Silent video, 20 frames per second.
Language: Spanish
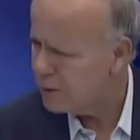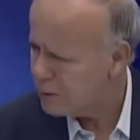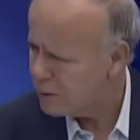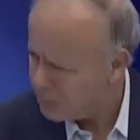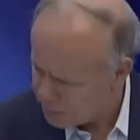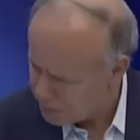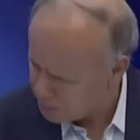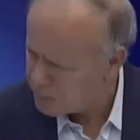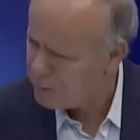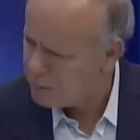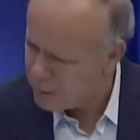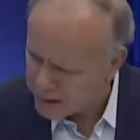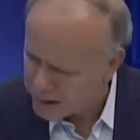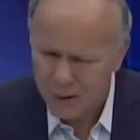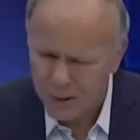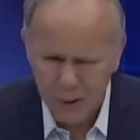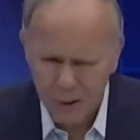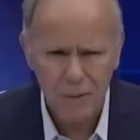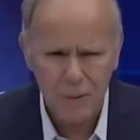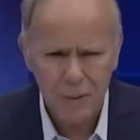nos,
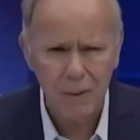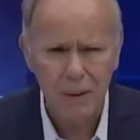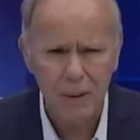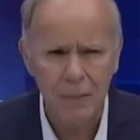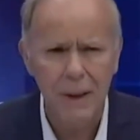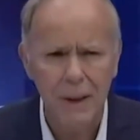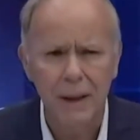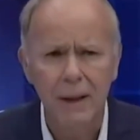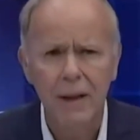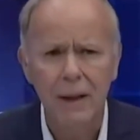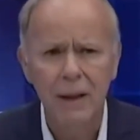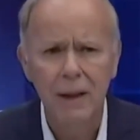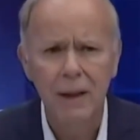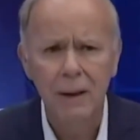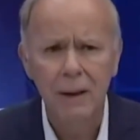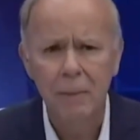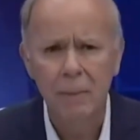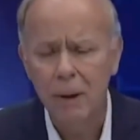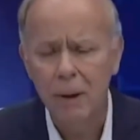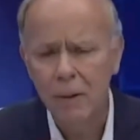creo que nos va a ir bien,
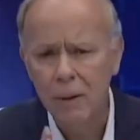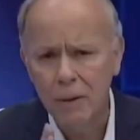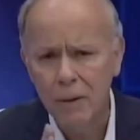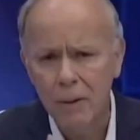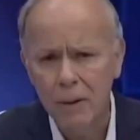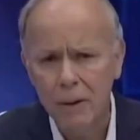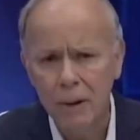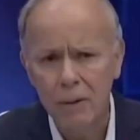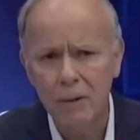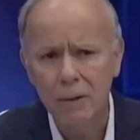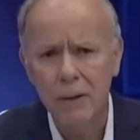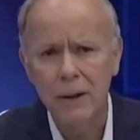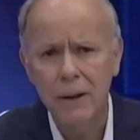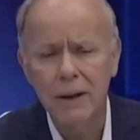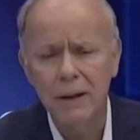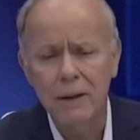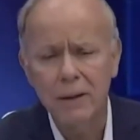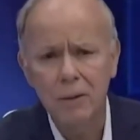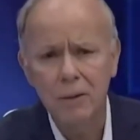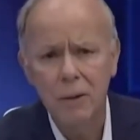pero de lo que no
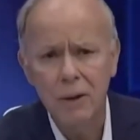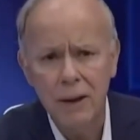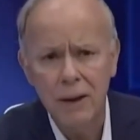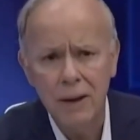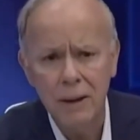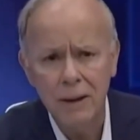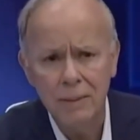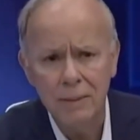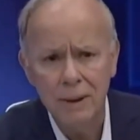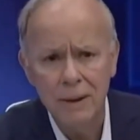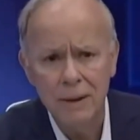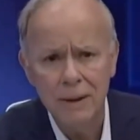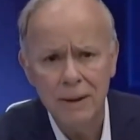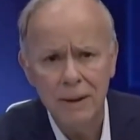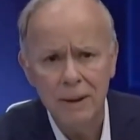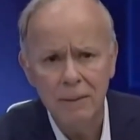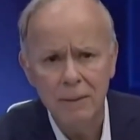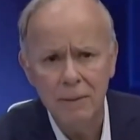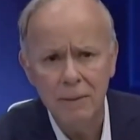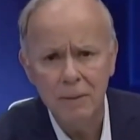tengas duda, Jaime, es
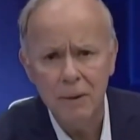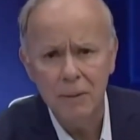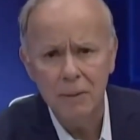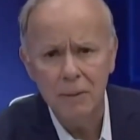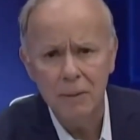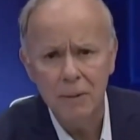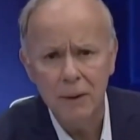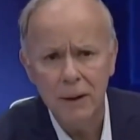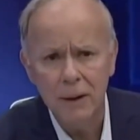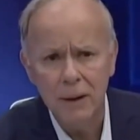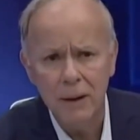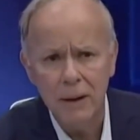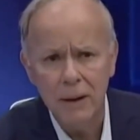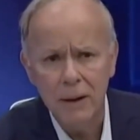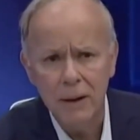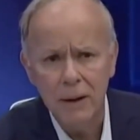que vamos a poner